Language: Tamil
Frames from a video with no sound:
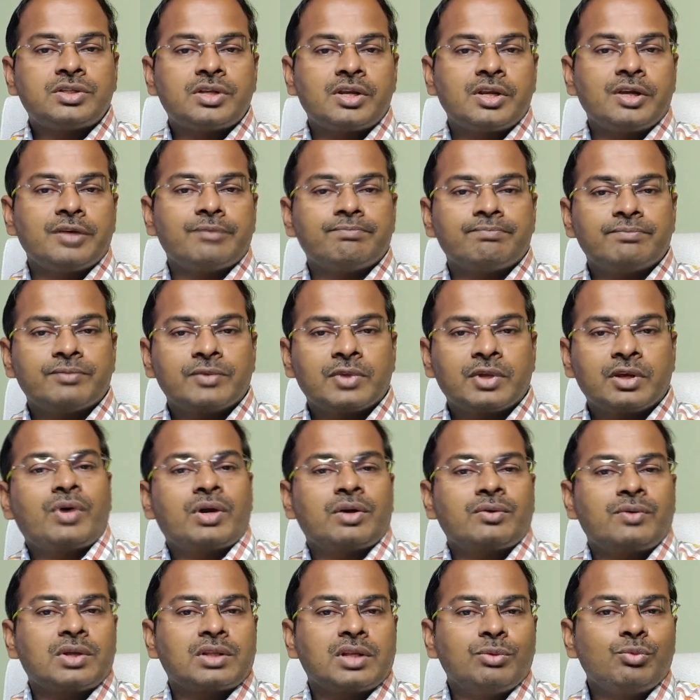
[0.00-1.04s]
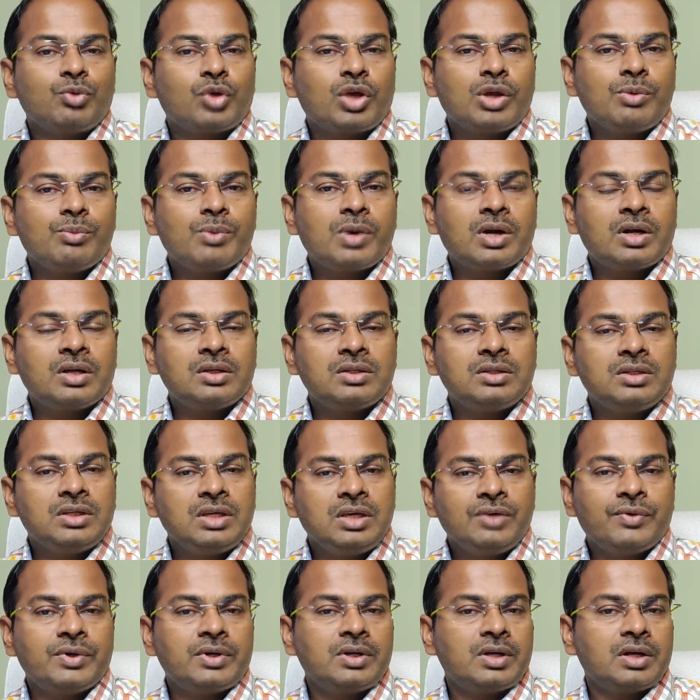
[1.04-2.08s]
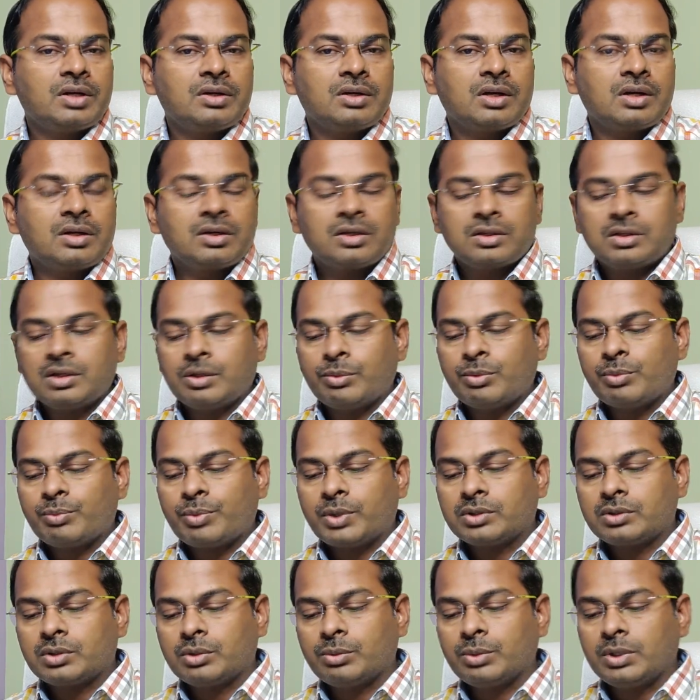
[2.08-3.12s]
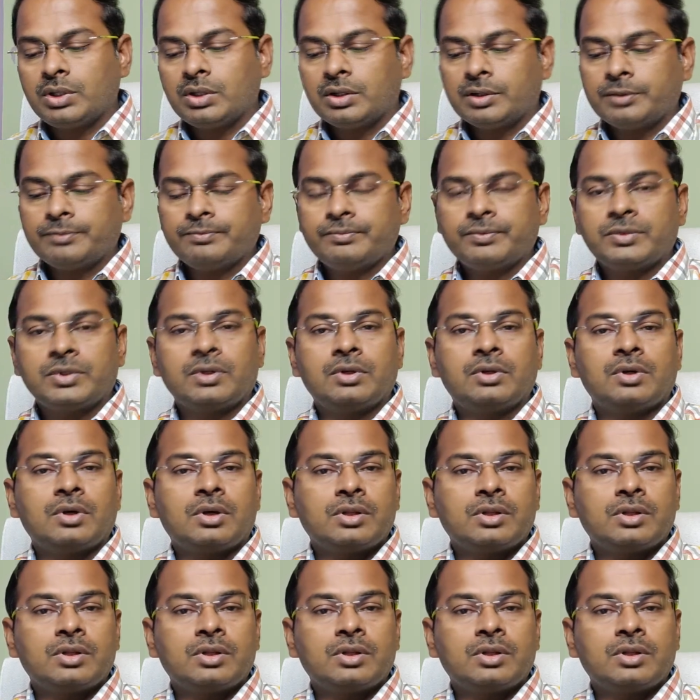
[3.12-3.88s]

ஹிஸ்ட்ரி இப்போ வர வாரத்தில் முக்கியமான ஈவெண்ட் என்ன இருக்குது அப்படின்னு பார்த்தோம் அப்படின்னா